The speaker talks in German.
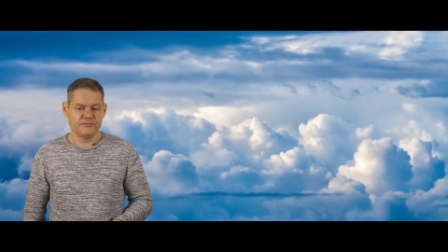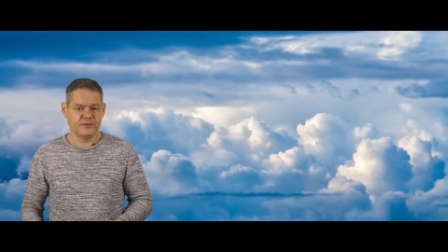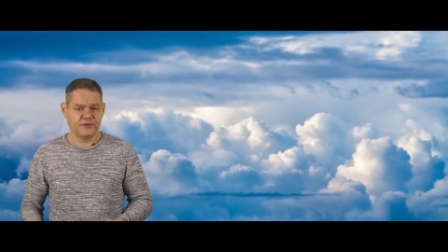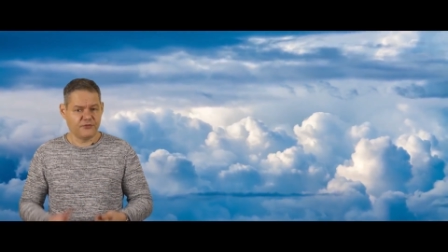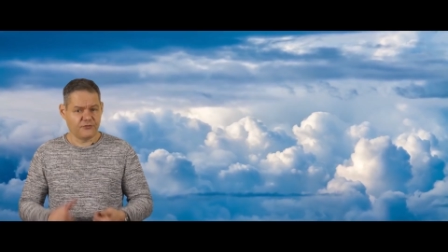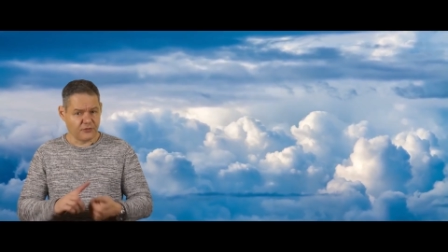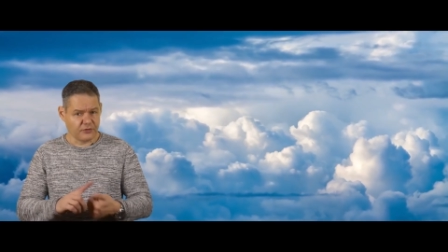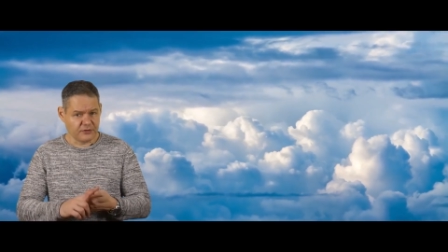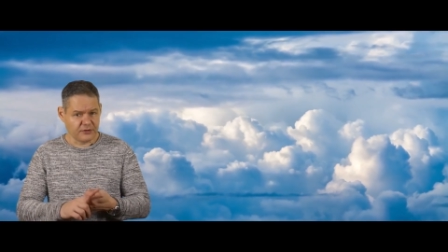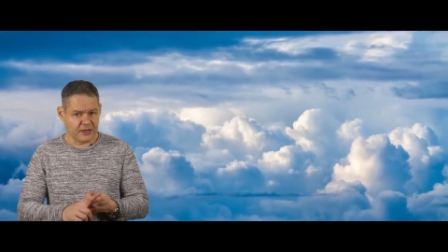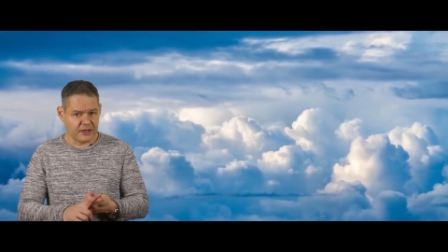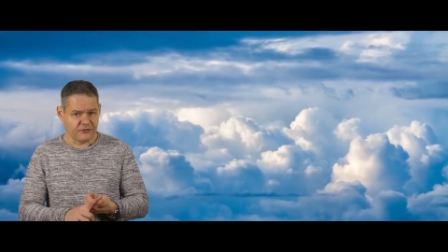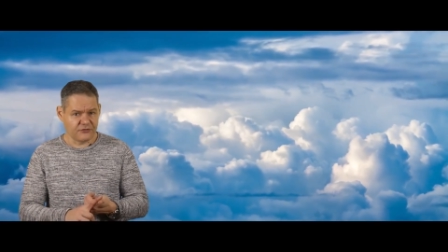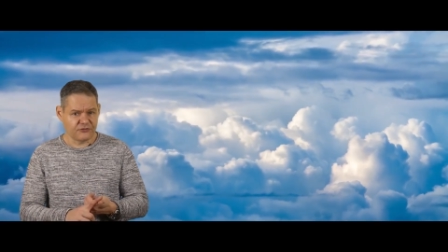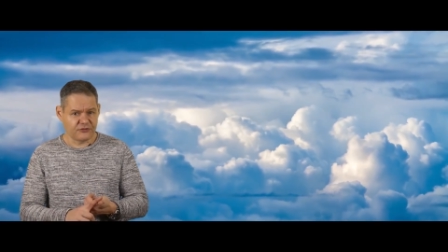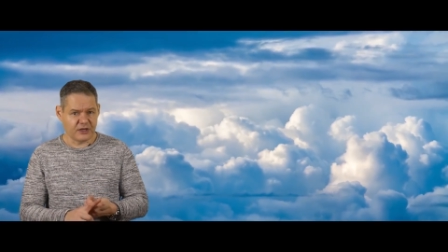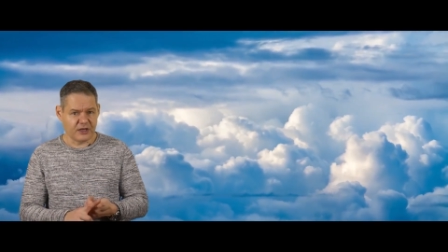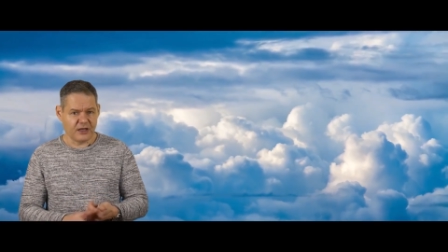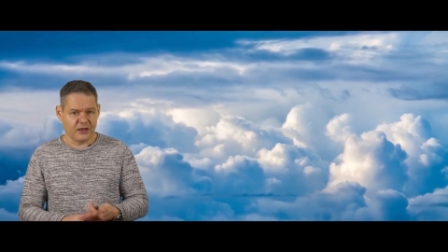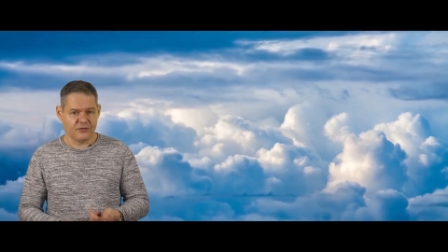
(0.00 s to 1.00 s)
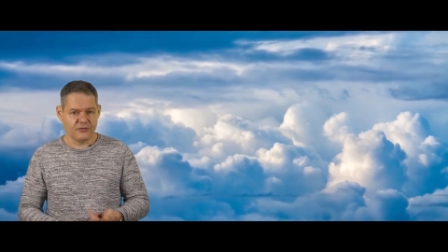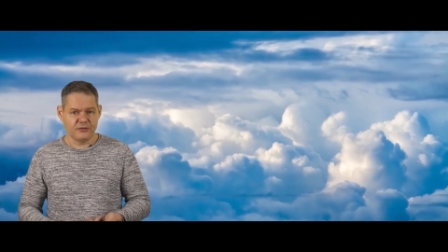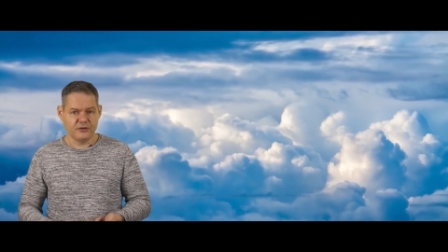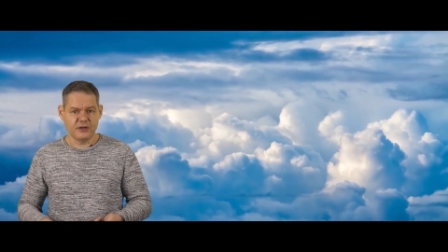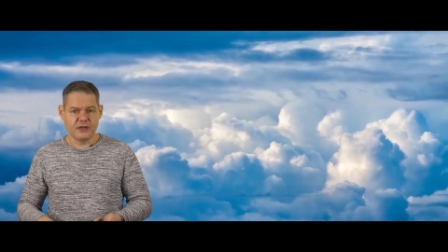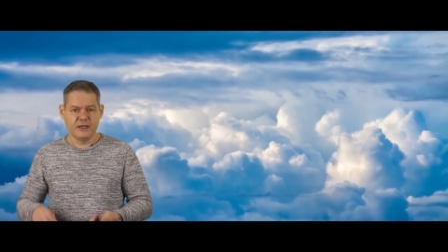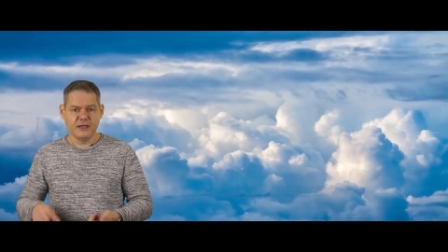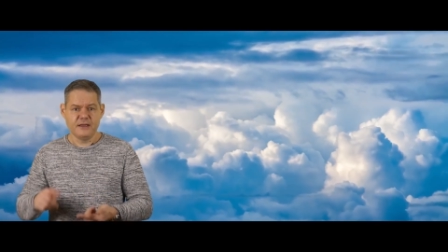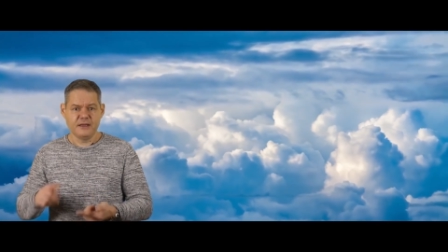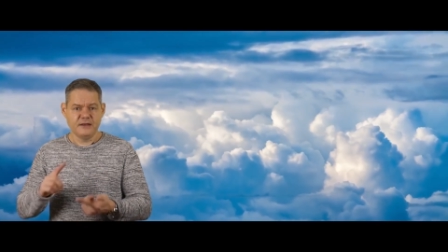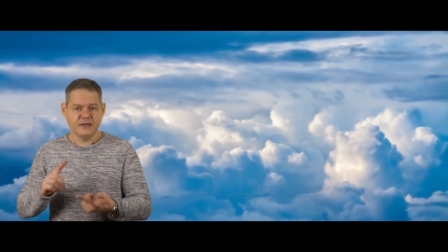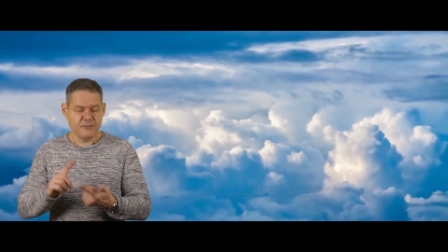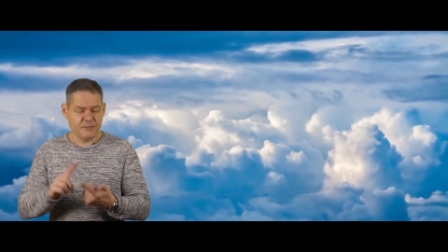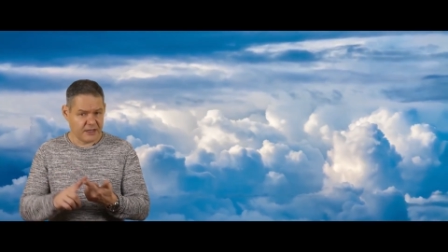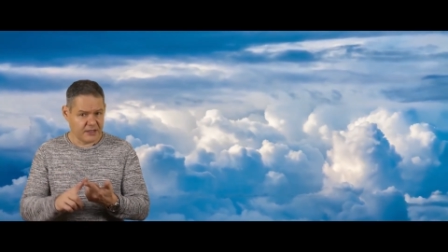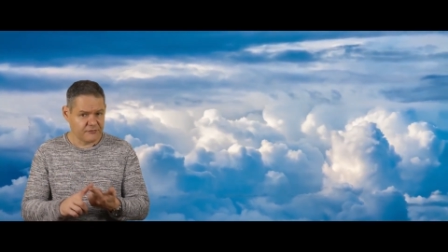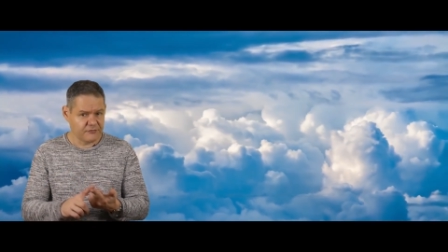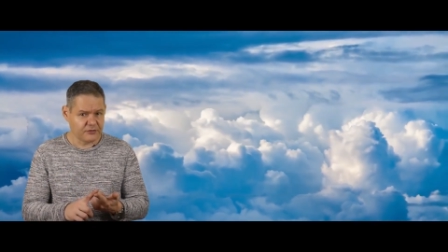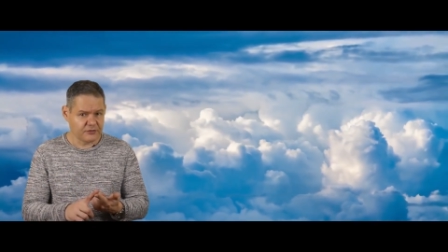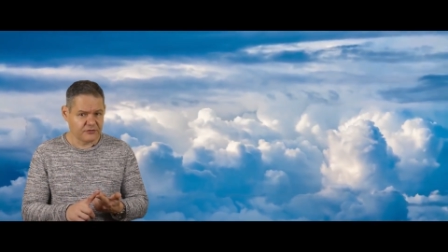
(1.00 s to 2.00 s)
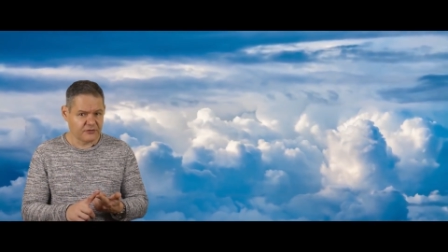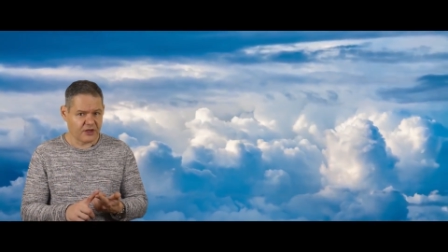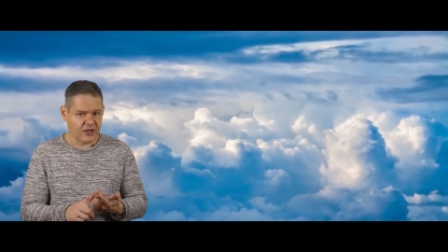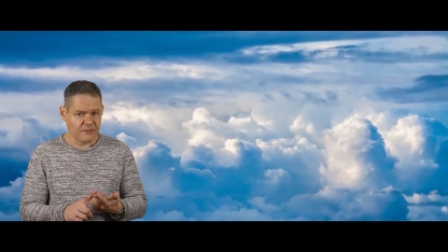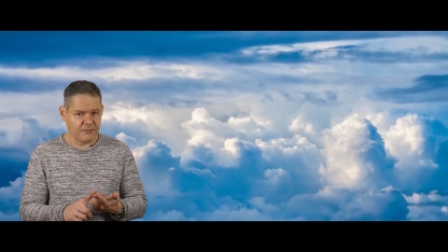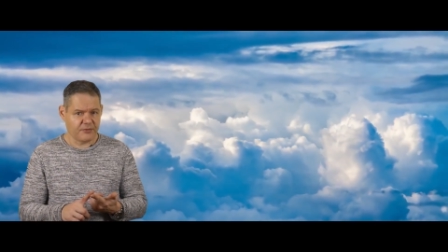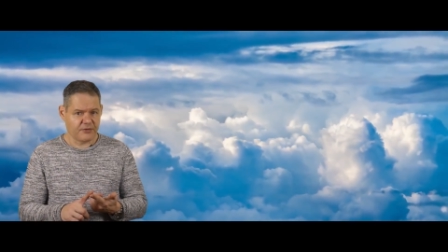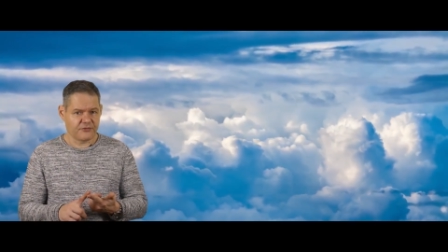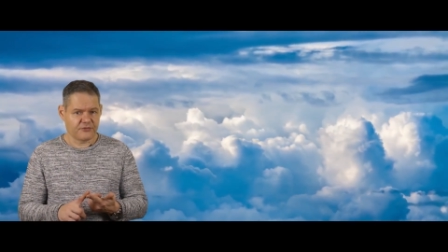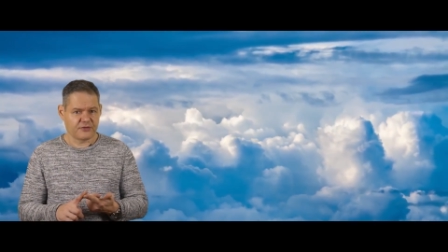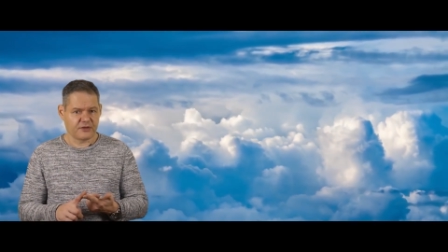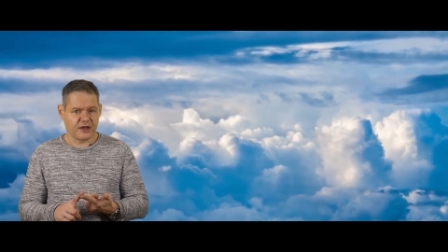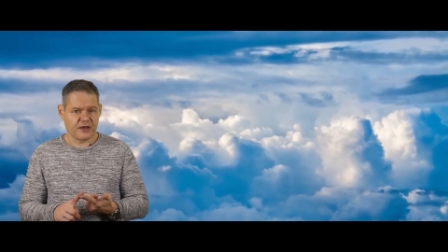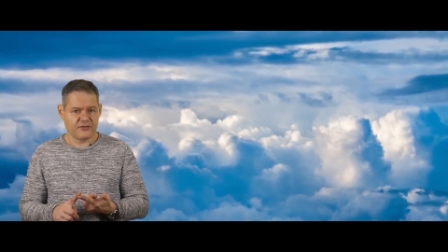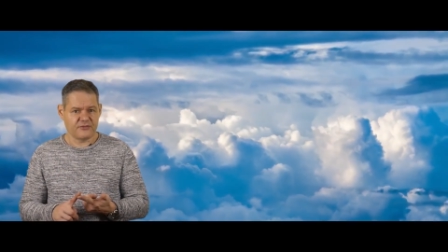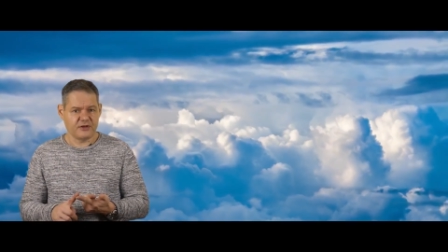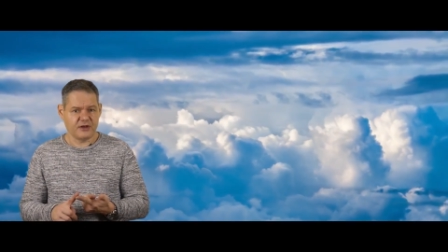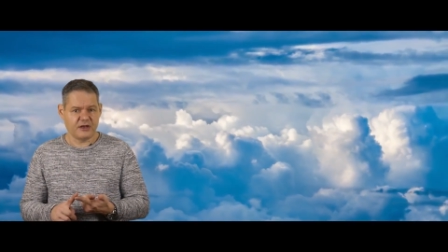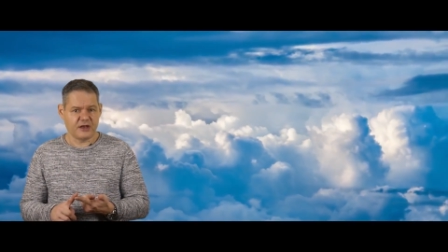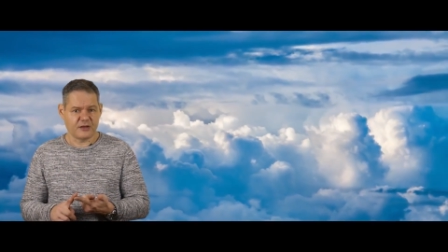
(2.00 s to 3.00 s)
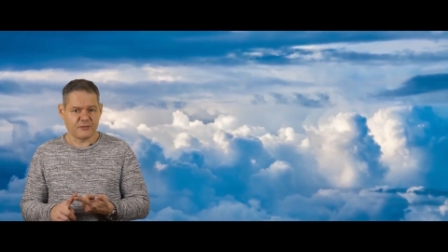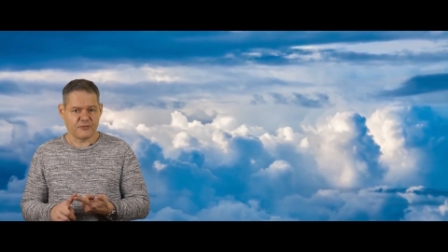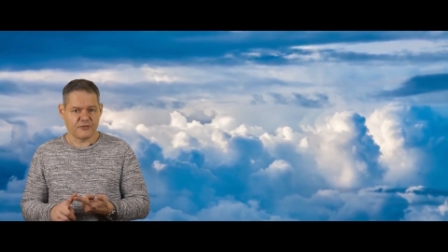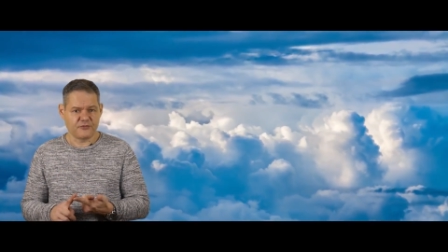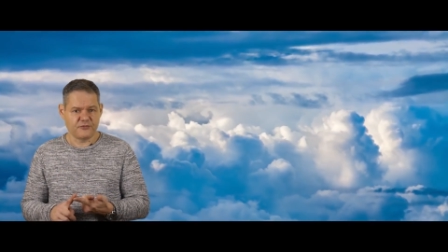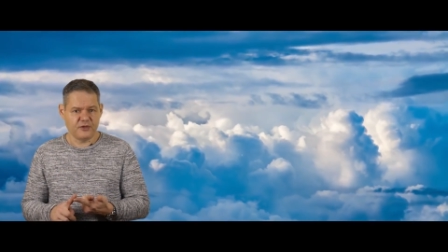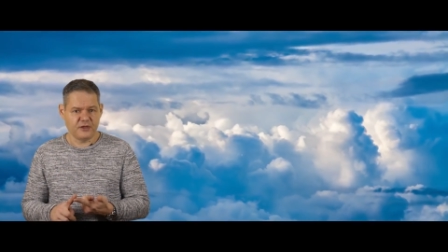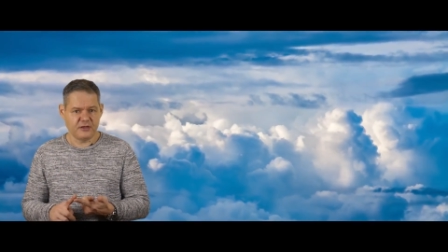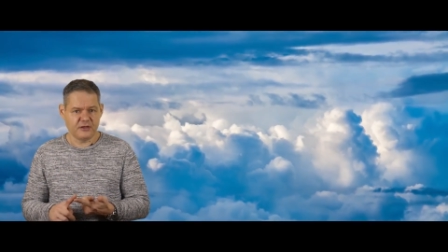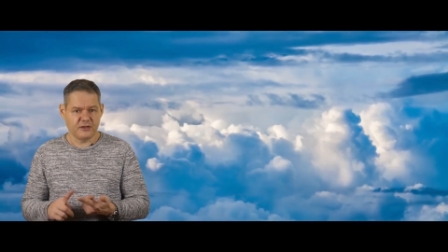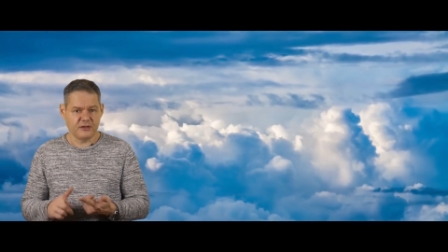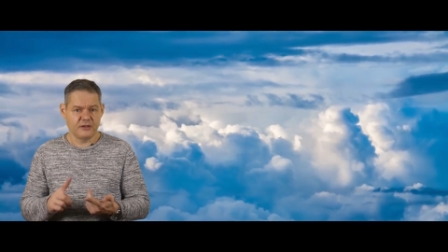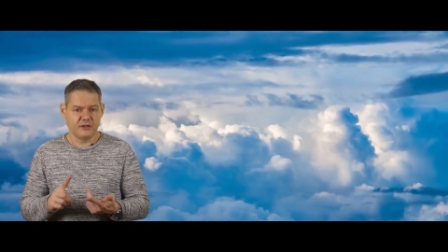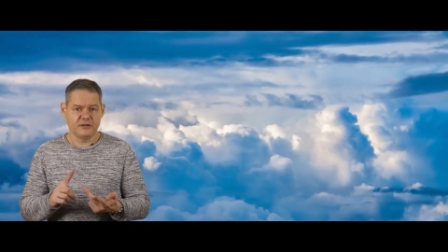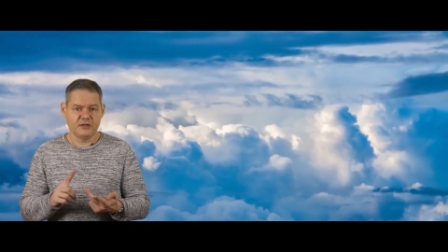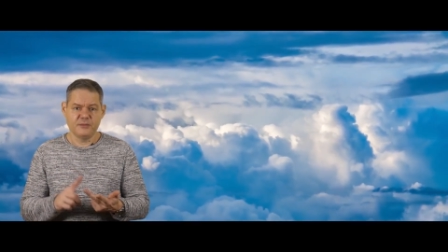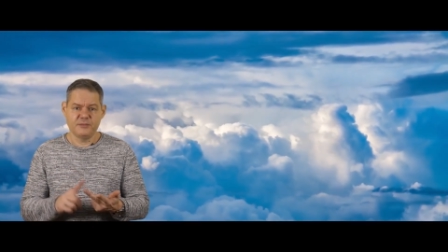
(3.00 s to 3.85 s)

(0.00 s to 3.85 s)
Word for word: Die Sonneneinstrahlung, die Menge von Treibhausgasen in der Atmosphäre,